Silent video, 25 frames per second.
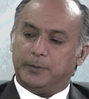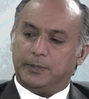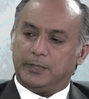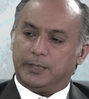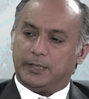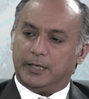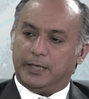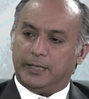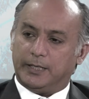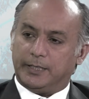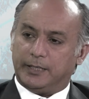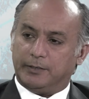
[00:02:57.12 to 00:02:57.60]
फिर
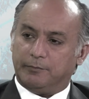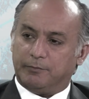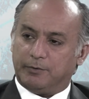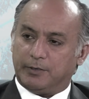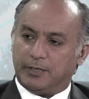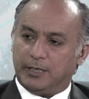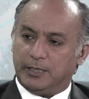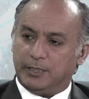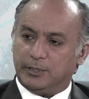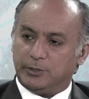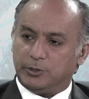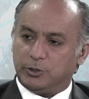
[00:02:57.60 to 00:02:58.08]
आएंगे
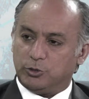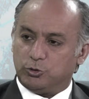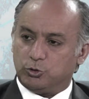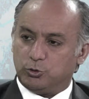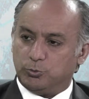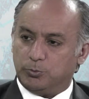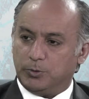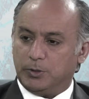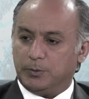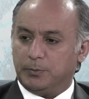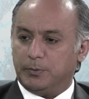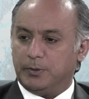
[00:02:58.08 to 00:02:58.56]
वकालत के
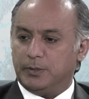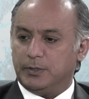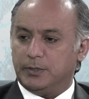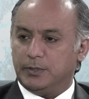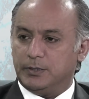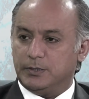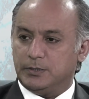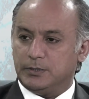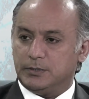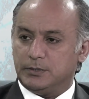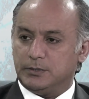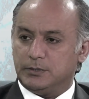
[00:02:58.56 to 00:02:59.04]
शुबे में
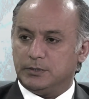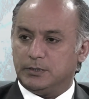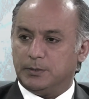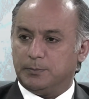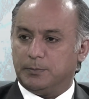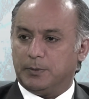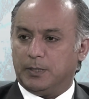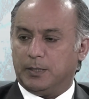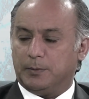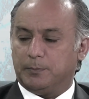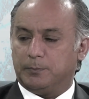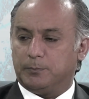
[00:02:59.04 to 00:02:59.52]

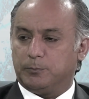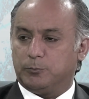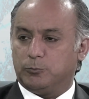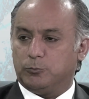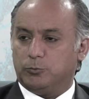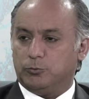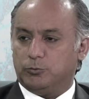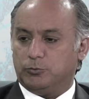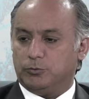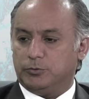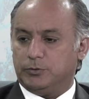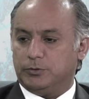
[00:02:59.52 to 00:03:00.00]
जब
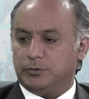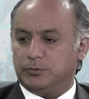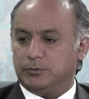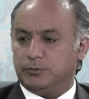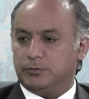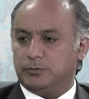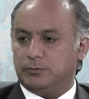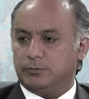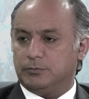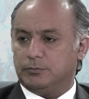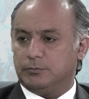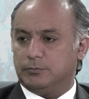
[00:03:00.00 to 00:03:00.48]
आपको
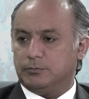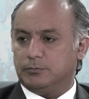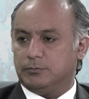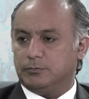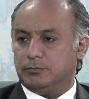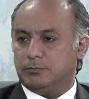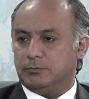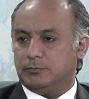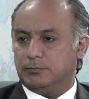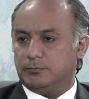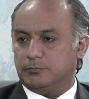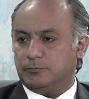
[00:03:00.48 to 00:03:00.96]

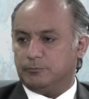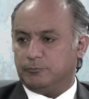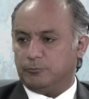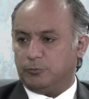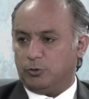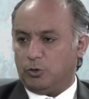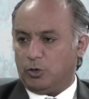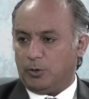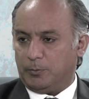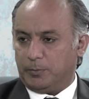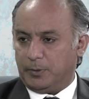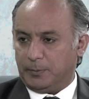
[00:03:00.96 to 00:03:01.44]

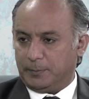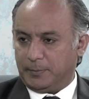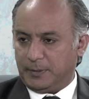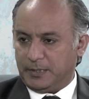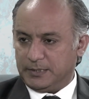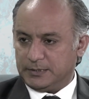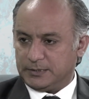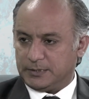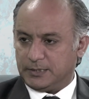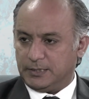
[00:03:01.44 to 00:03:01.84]
लॉ आपने पास